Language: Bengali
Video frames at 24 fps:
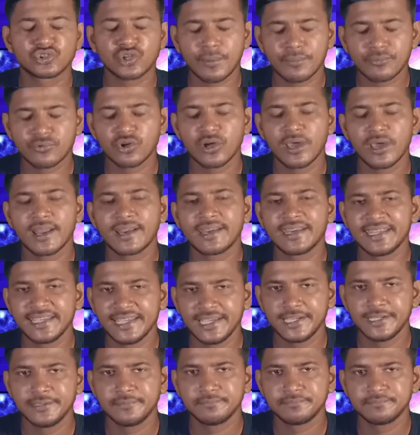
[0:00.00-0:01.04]
সফটওয়্যার
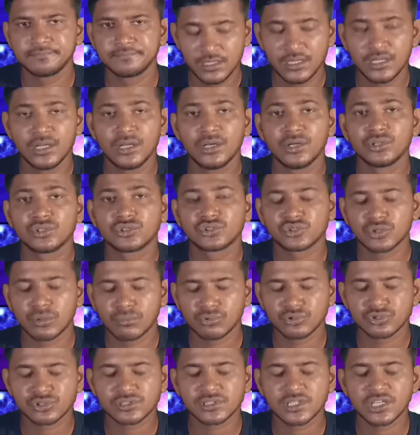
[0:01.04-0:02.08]
নিয়ে
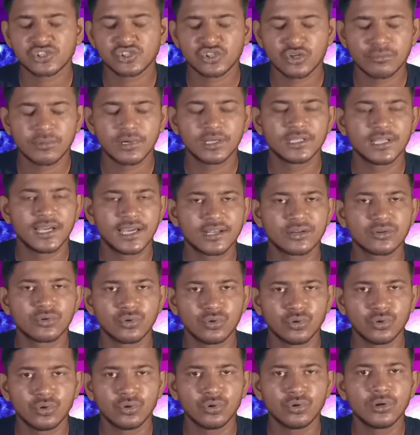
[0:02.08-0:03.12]
সমস্যা সমাধান
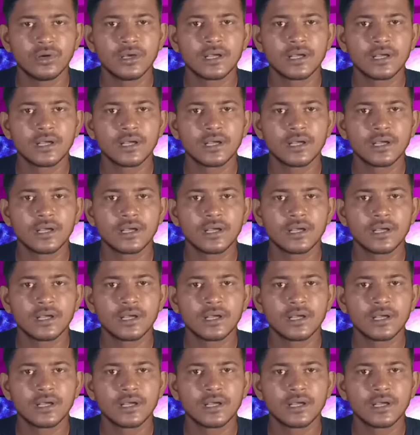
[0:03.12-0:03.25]
ও